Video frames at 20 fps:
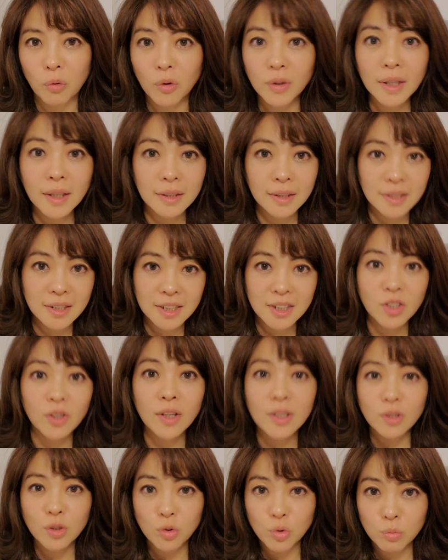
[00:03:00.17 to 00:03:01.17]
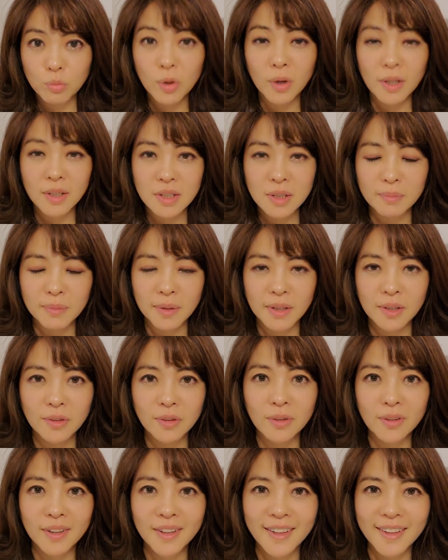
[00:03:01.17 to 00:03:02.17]
워낙 이 지역에선
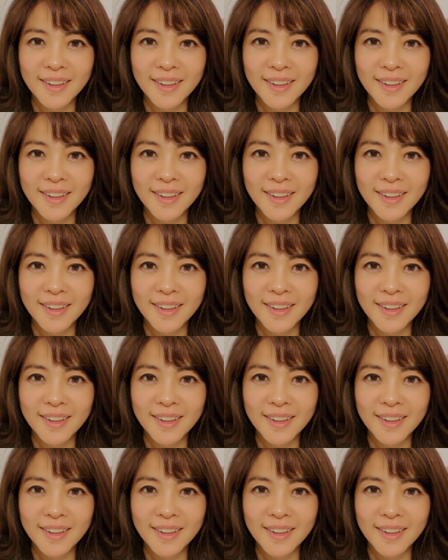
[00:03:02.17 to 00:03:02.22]
유명하지만요